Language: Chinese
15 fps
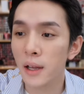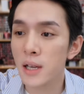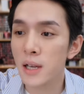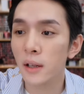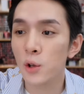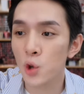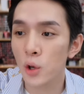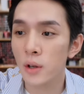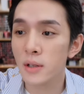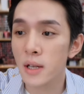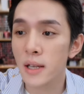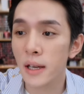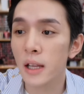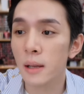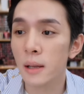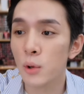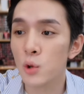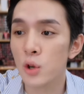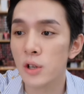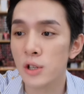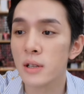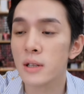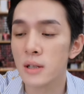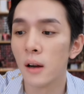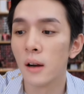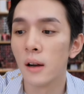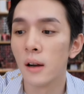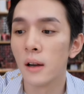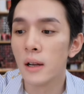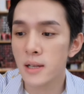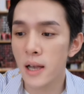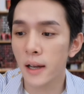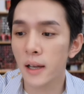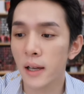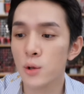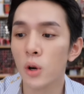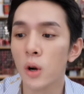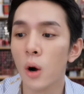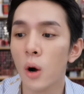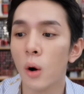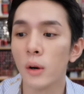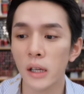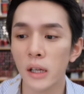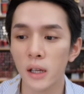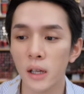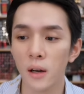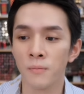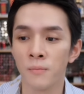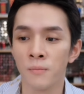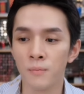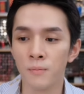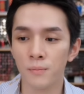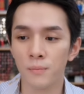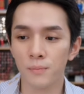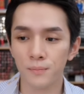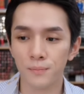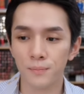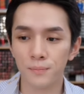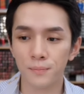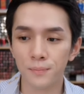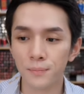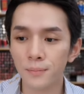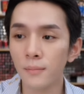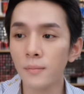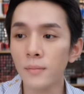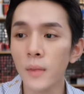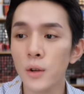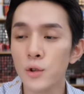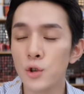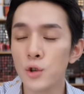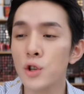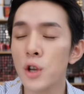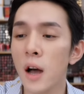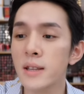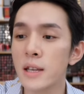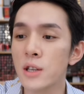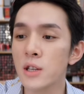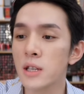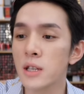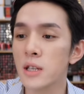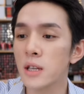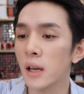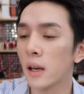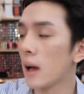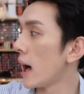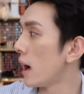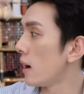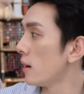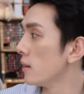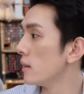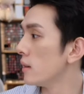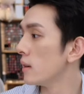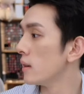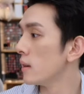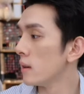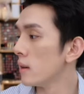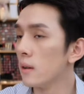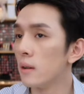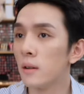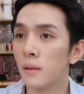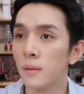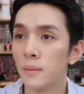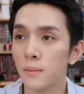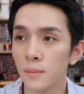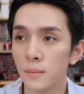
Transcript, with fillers: 了一个这样的唇色才给你们做试色，才可以做口红一哥。九九幺再试试，好，马上。